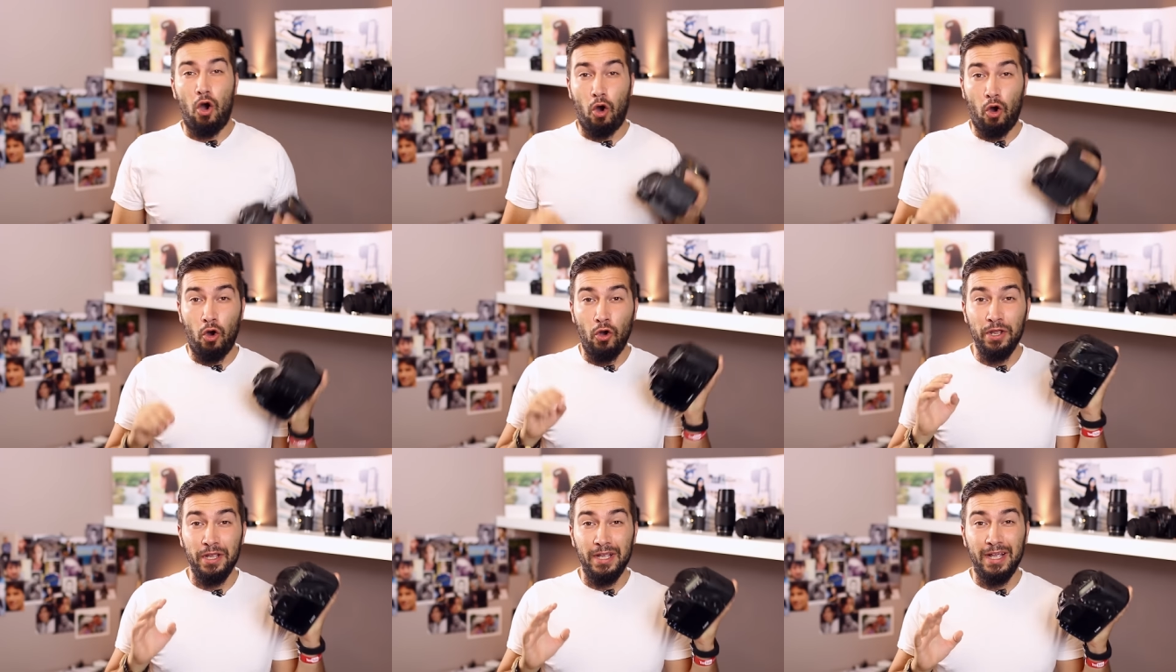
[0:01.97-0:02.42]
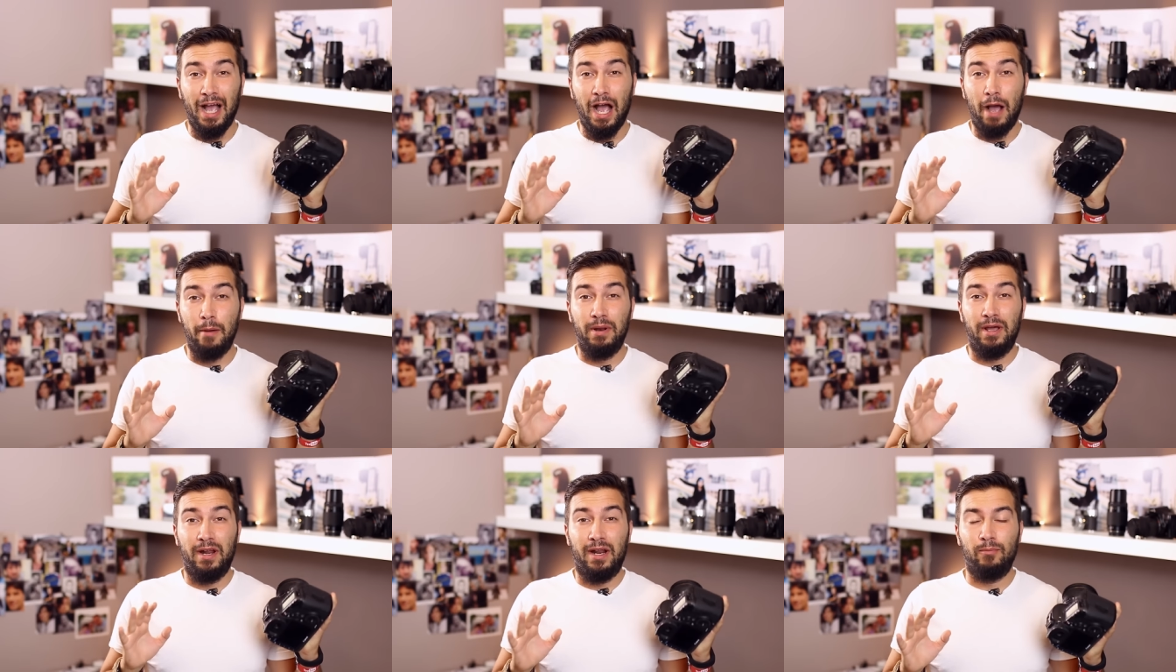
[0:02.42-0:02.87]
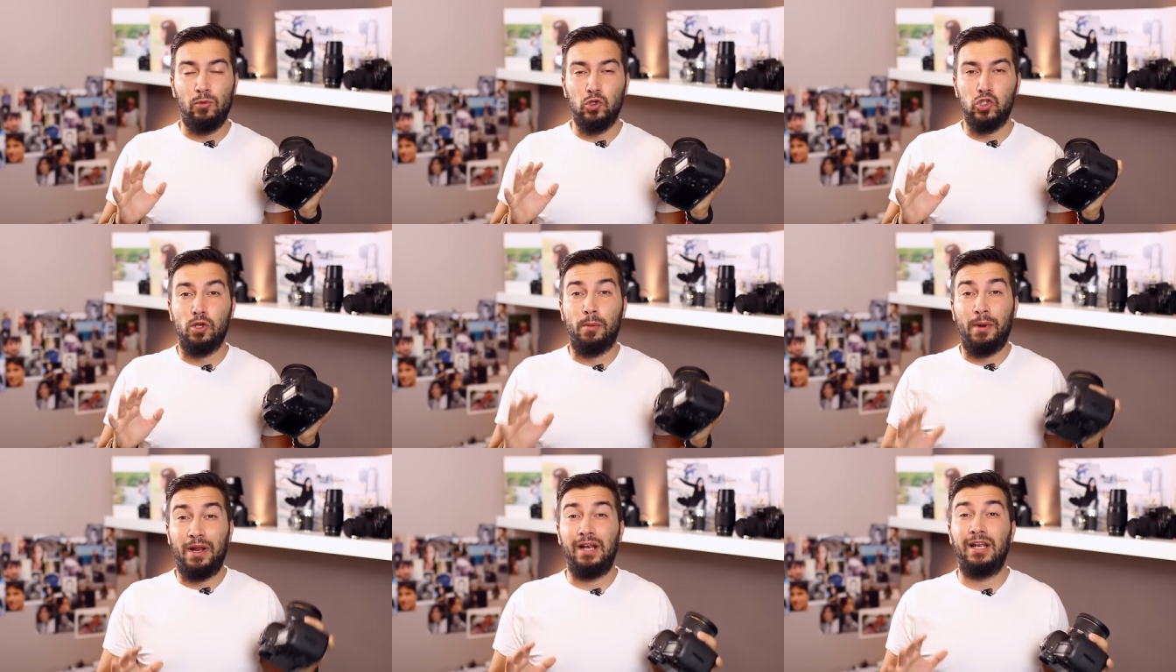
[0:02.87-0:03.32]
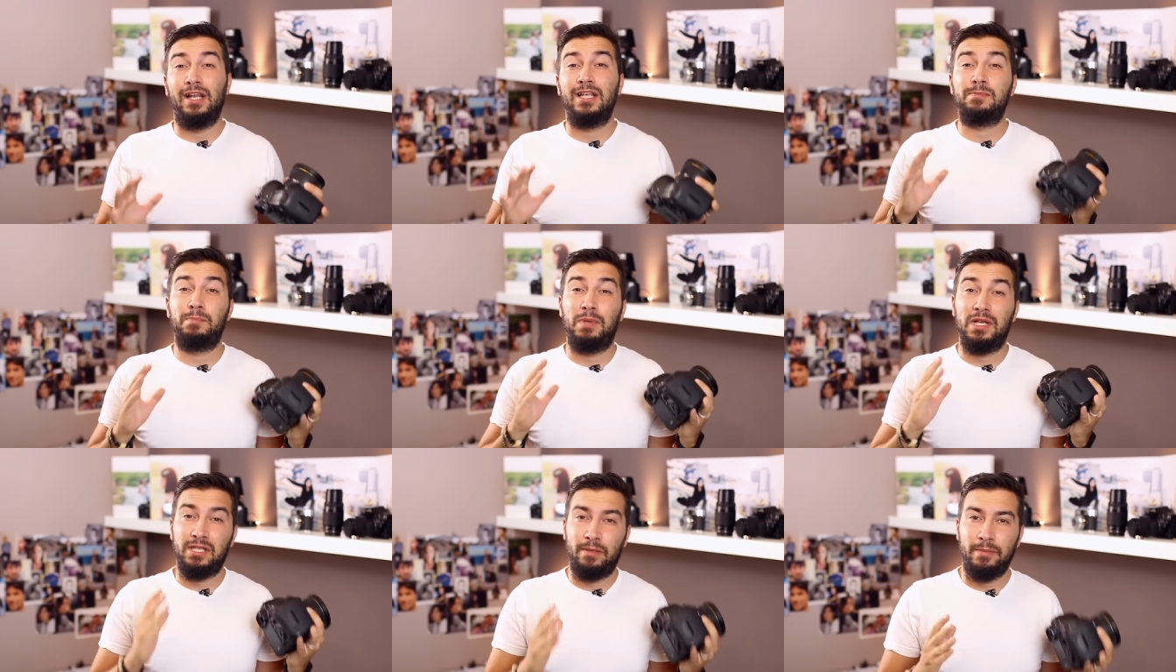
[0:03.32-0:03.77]
Hoy hablaremos sobre el
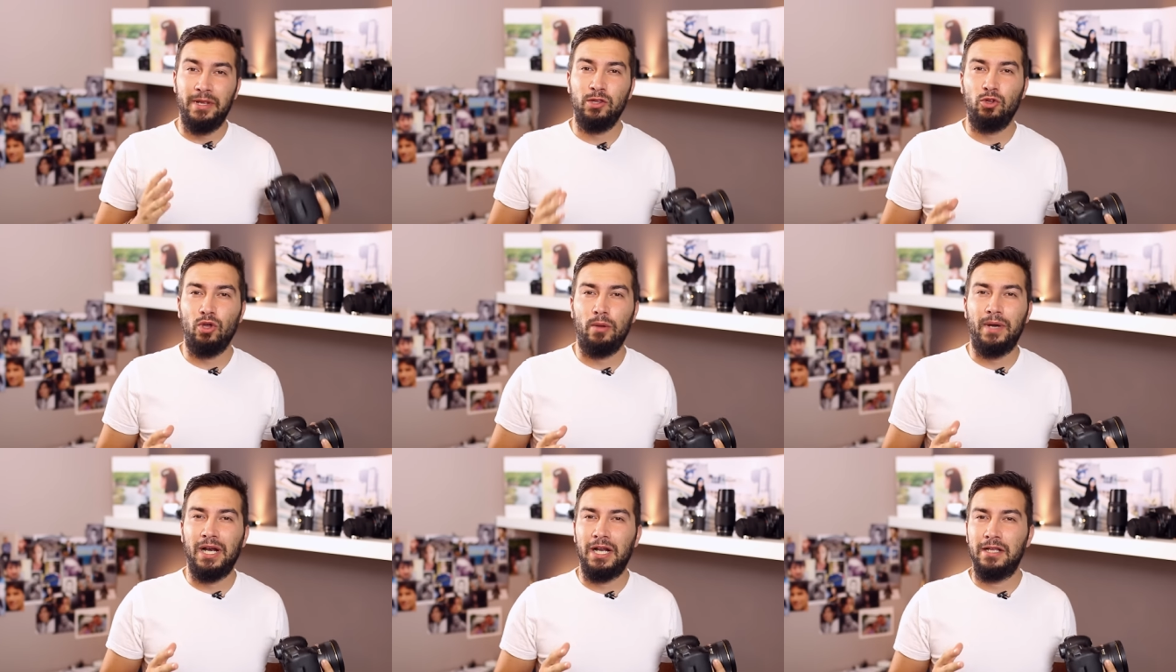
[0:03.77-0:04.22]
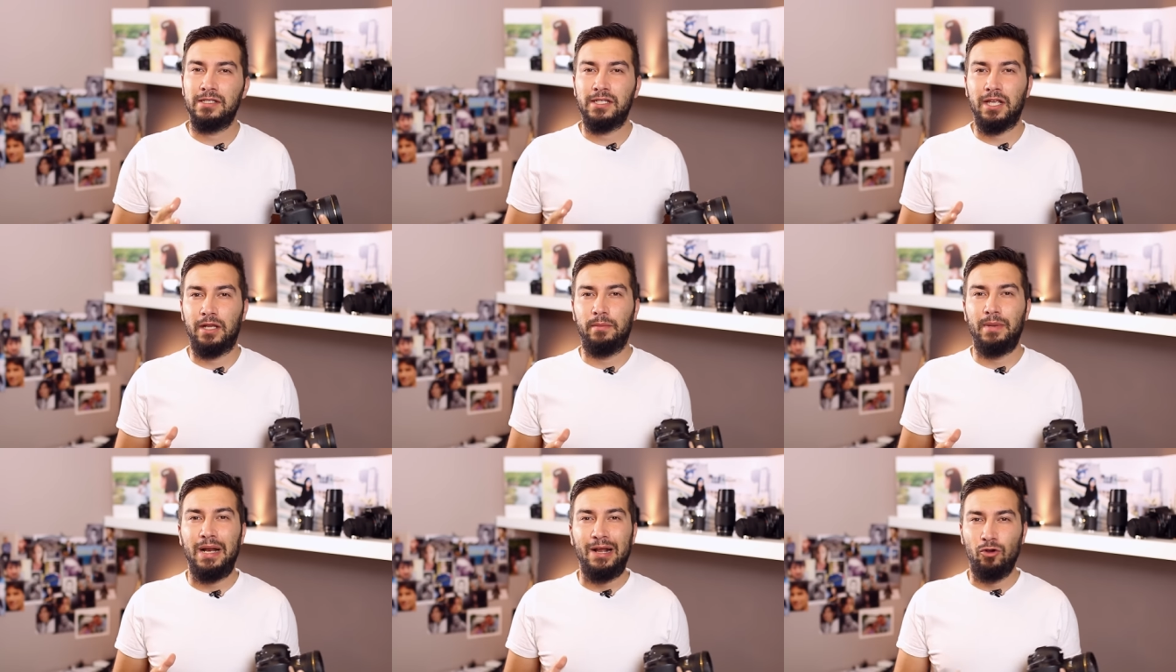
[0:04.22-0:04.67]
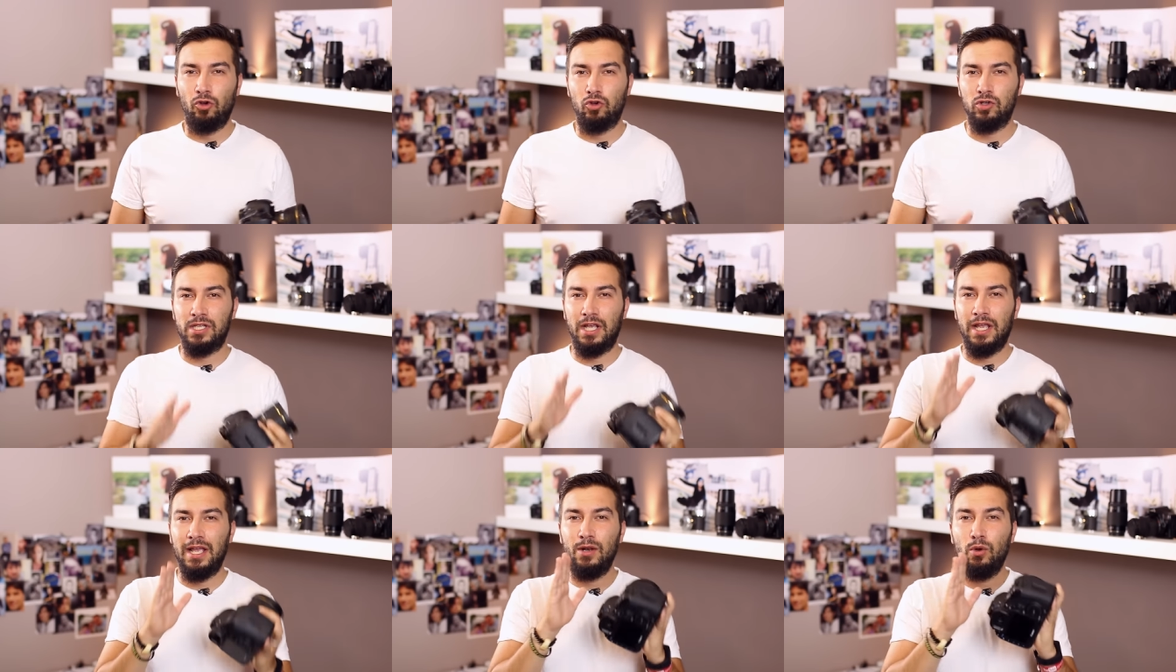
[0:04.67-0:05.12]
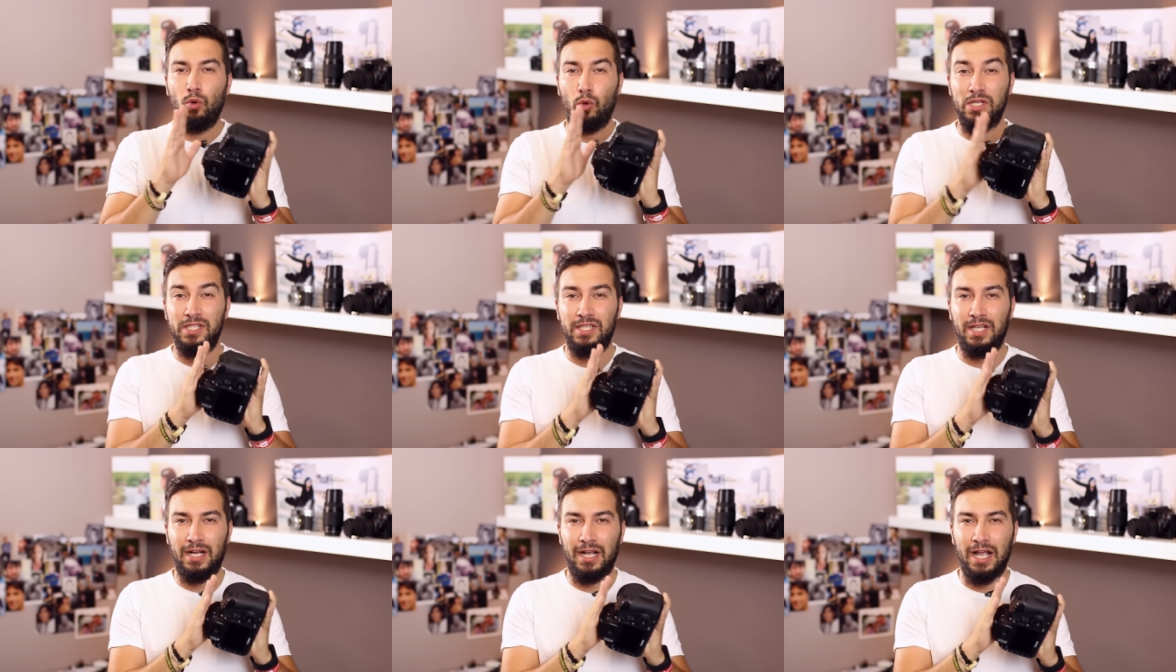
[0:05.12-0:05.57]
desplazamiento de balance de blancos en
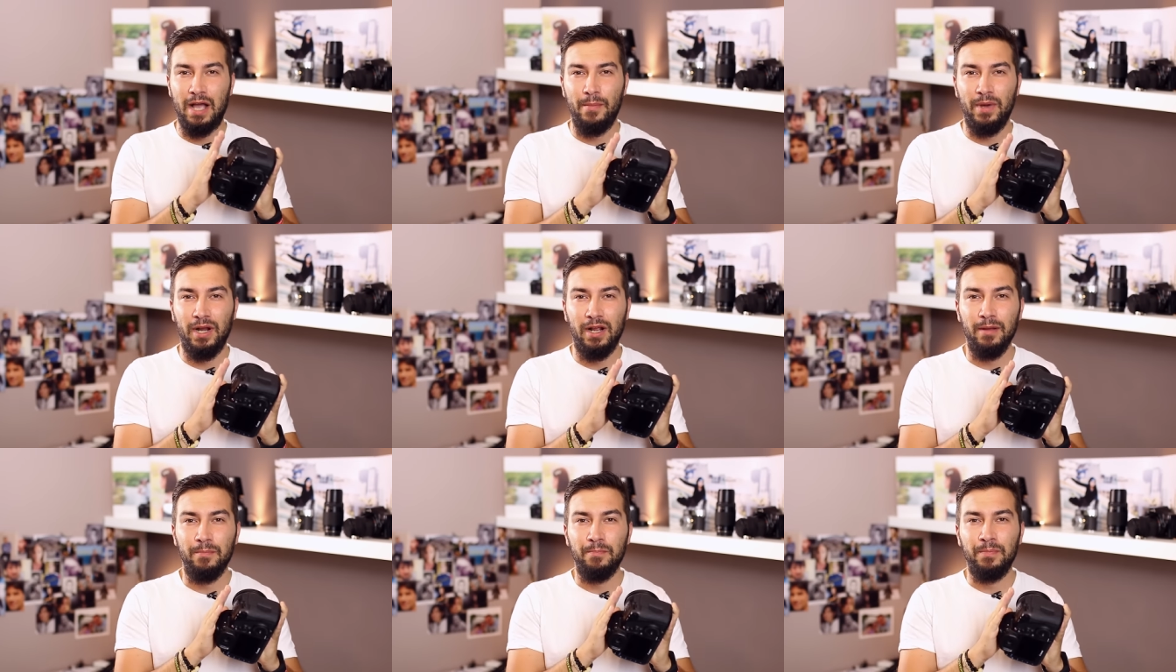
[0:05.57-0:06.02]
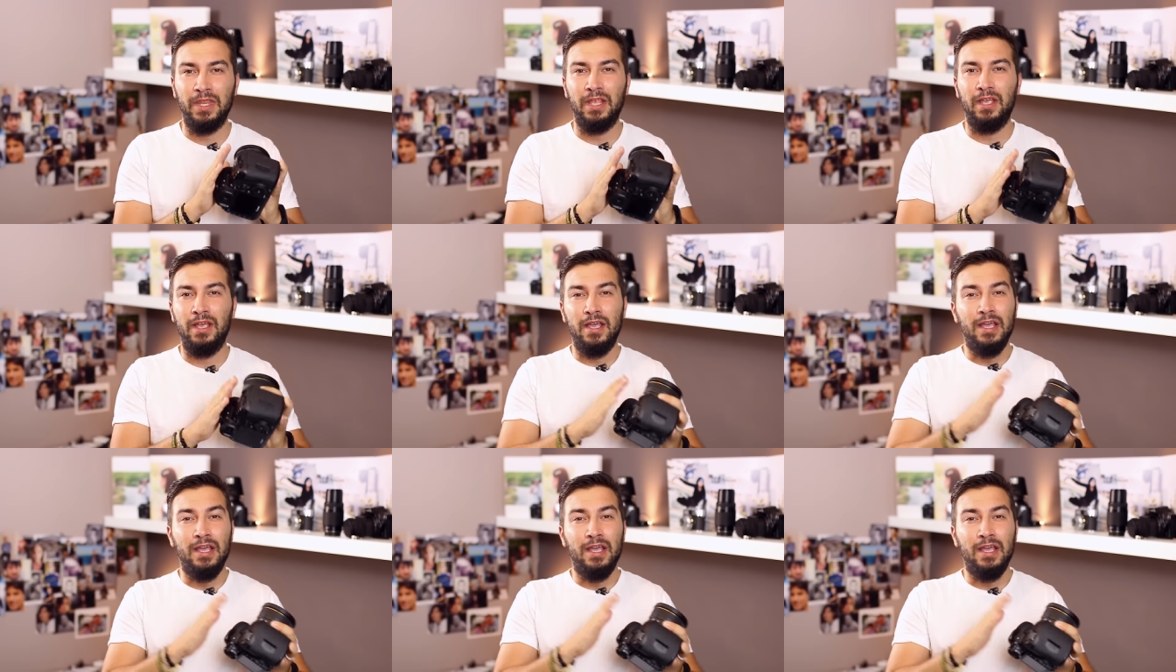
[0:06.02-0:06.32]
nuestra cámara